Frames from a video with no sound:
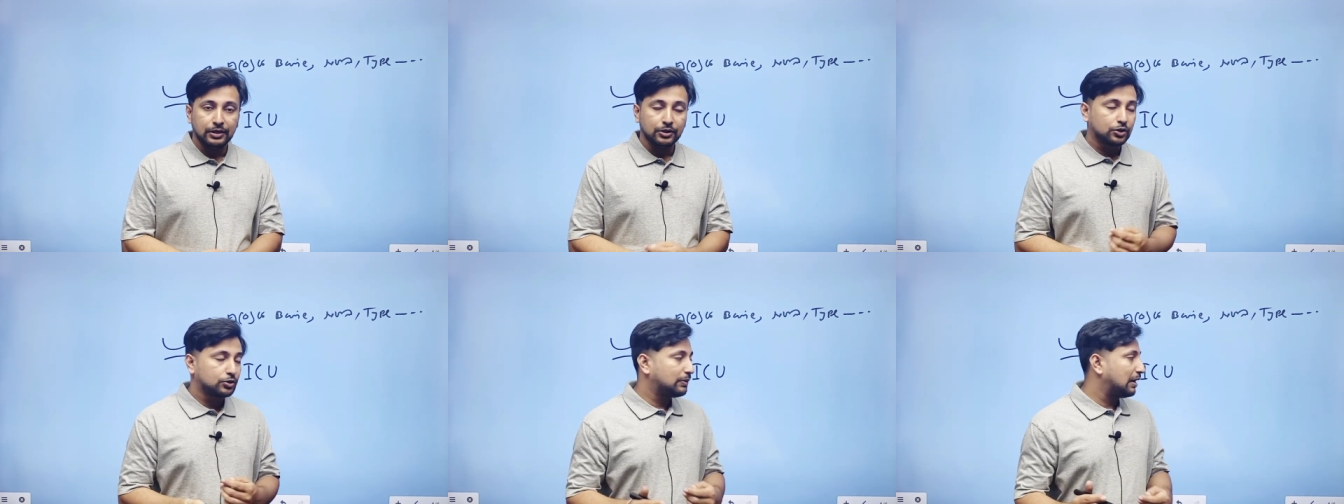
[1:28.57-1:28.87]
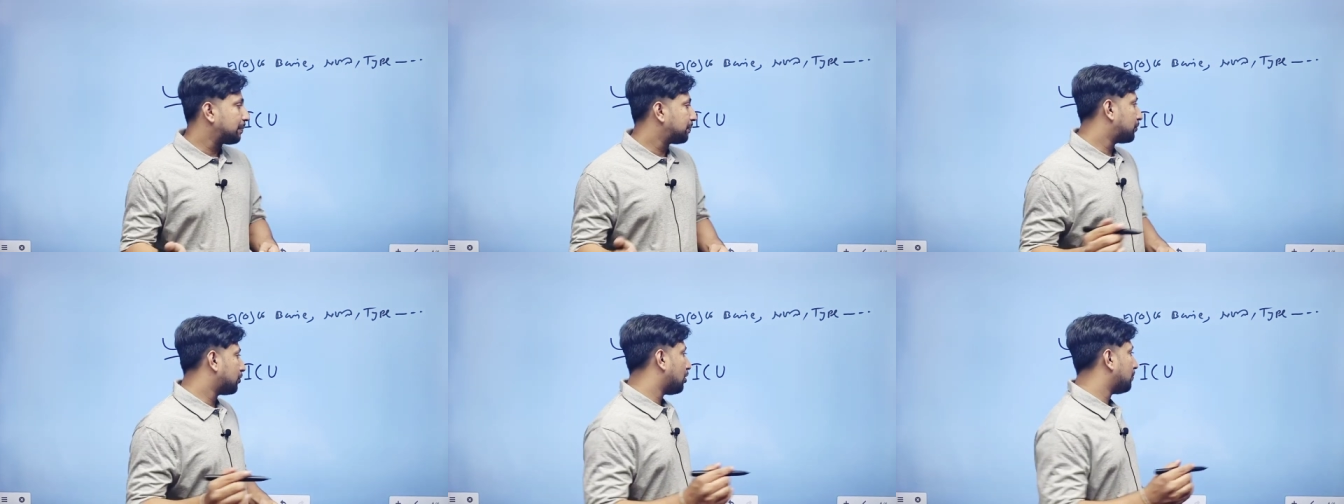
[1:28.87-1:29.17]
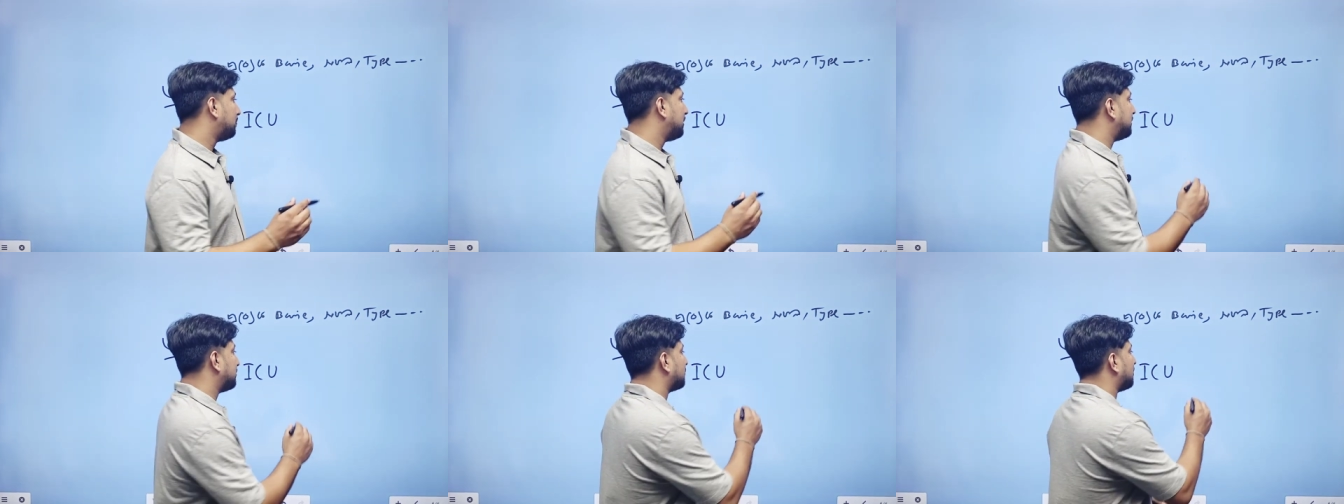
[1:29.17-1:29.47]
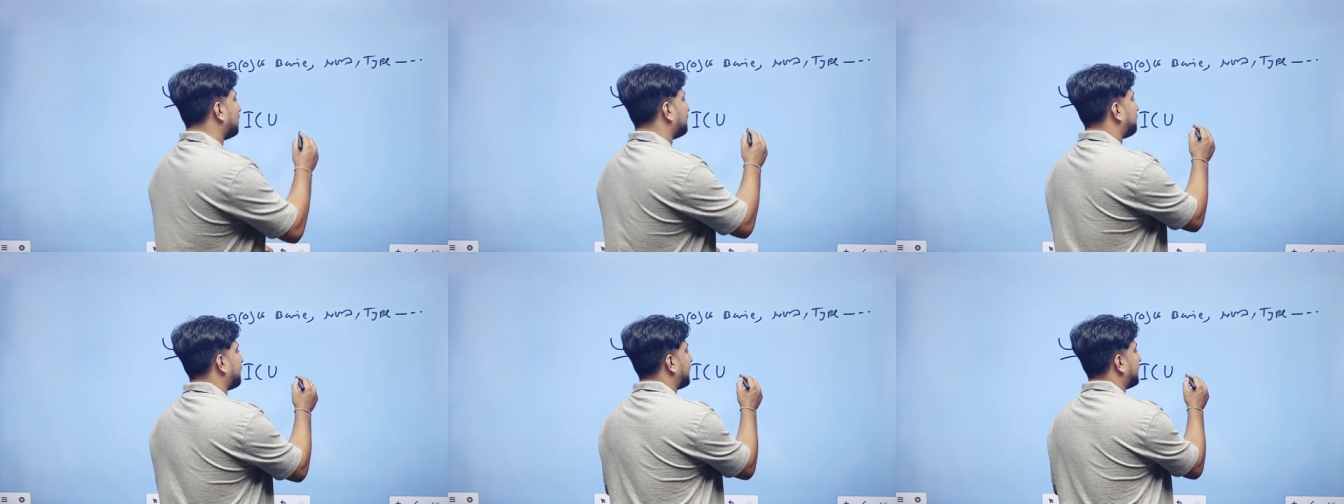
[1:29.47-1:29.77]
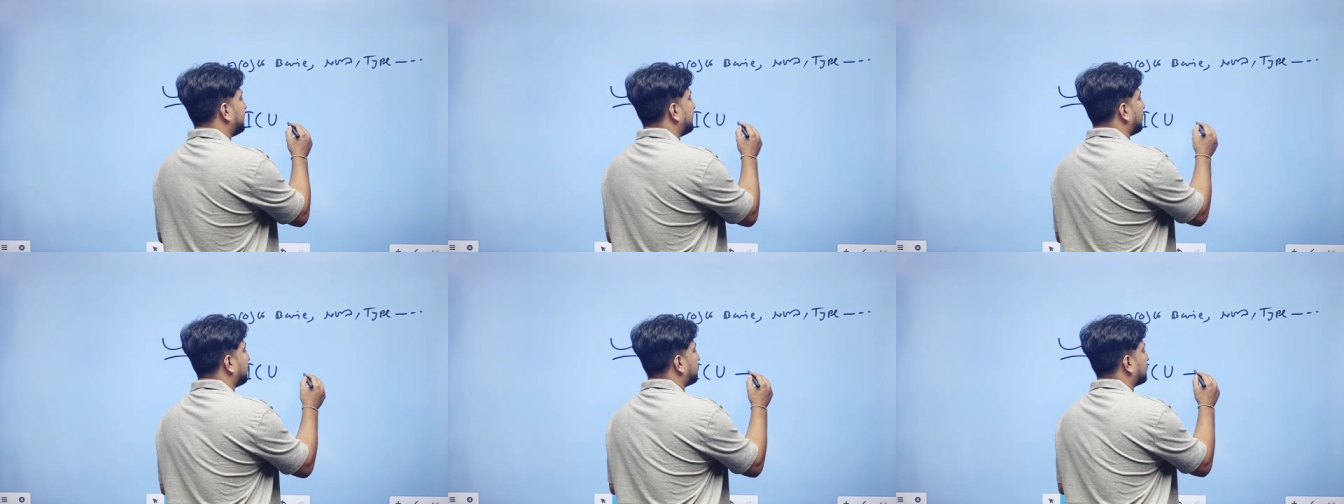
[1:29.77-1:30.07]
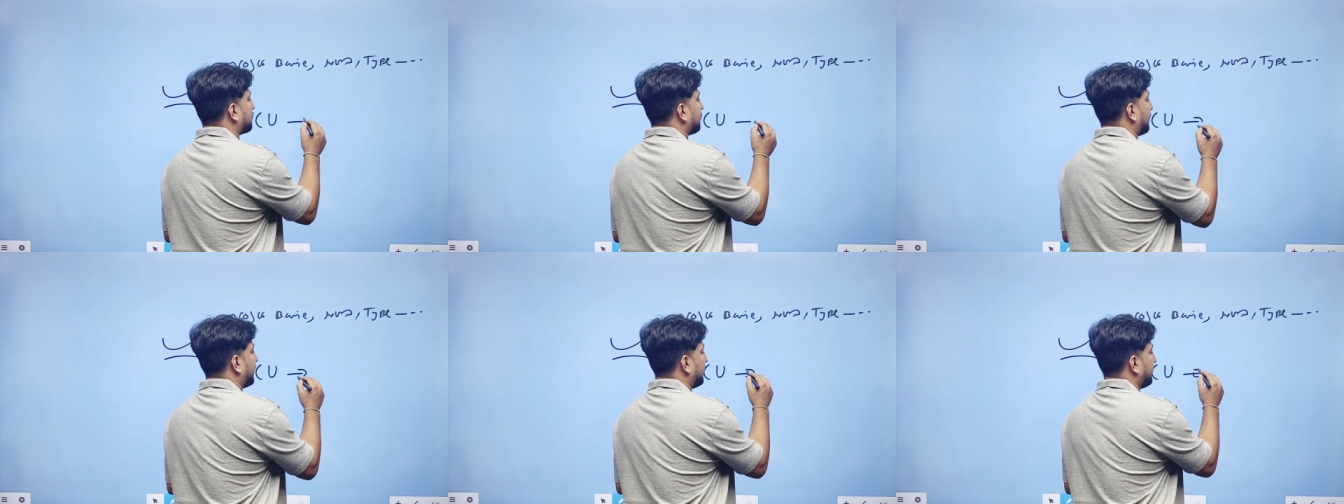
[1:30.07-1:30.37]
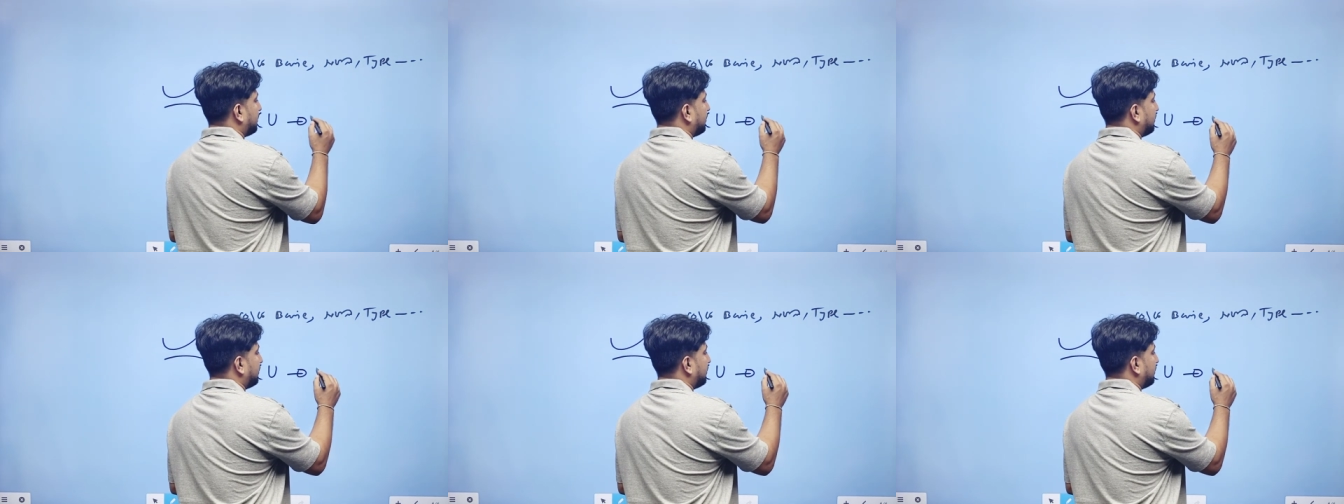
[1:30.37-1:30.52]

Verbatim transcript: তোমার প্রবলেমগুলো ফাইন্ড আউট করে